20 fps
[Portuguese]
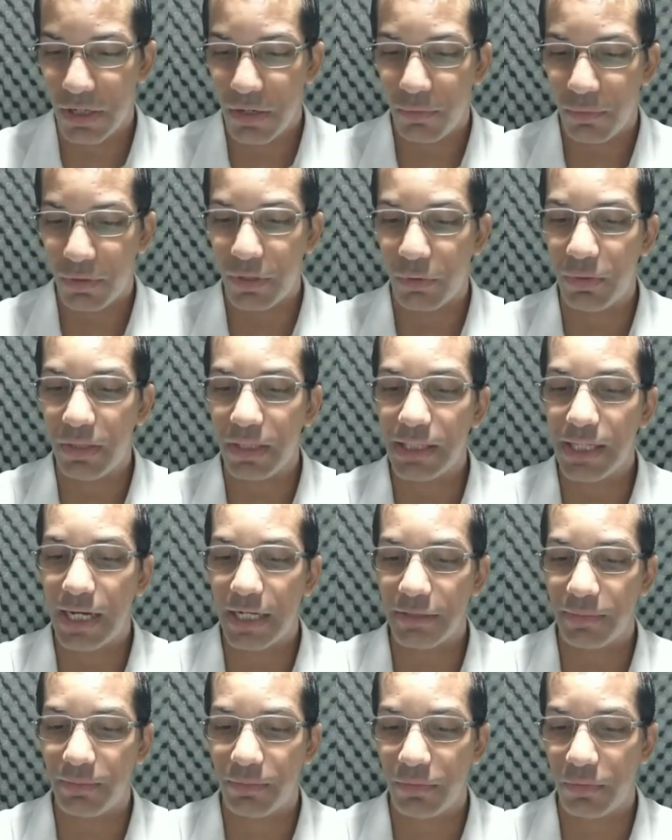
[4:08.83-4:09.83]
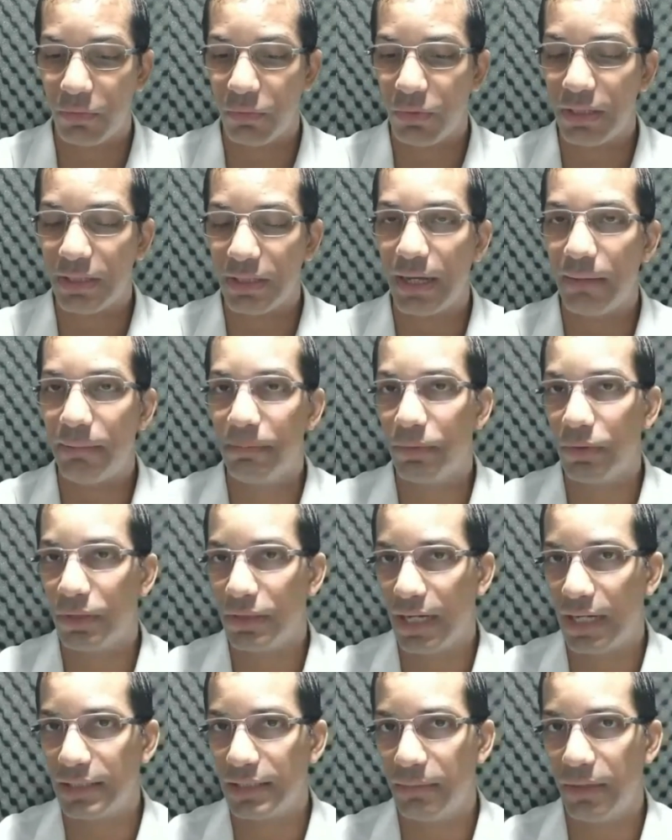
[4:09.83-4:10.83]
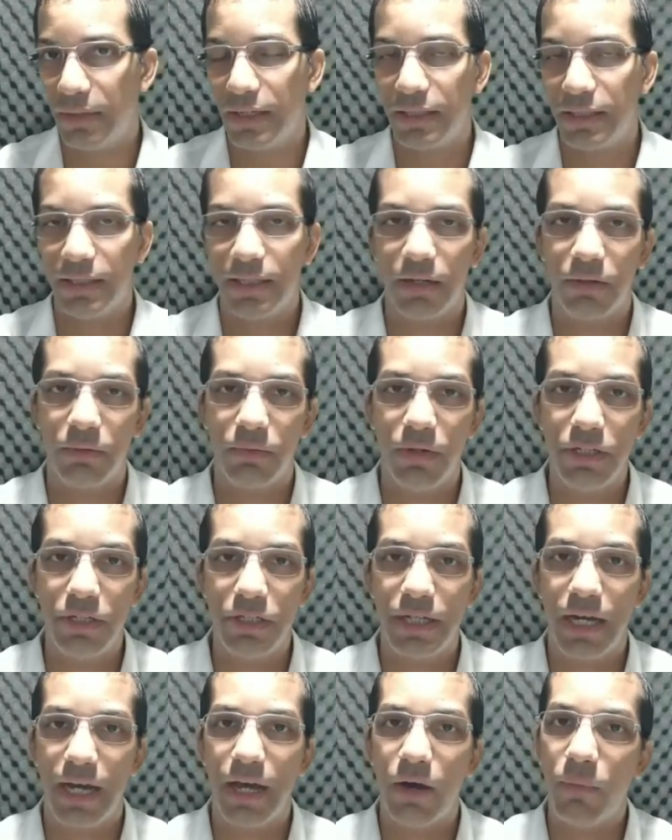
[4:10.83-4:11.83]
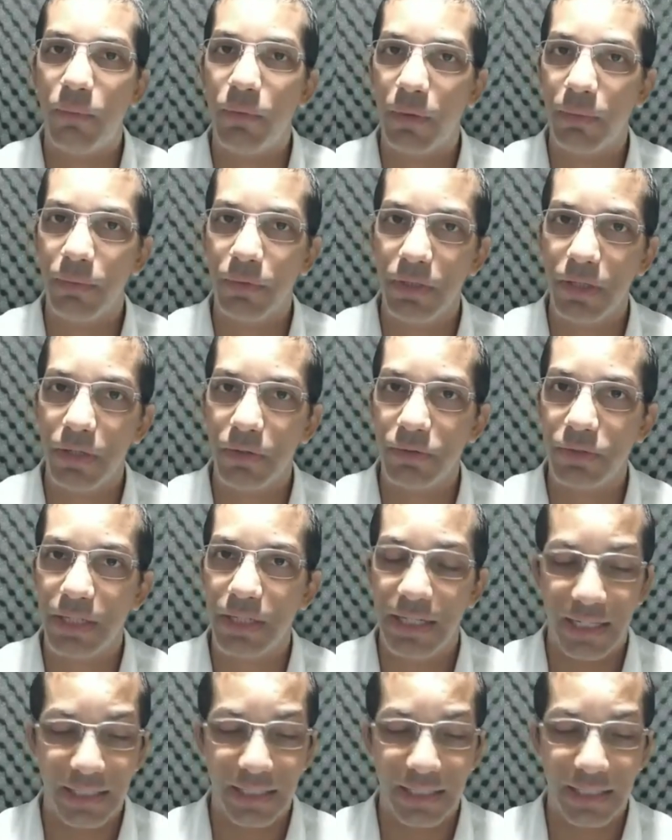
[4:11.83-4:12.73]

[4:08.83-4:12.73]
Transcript: porque o que traz, o que está por trás da mecânica quântica é o próprio Deus.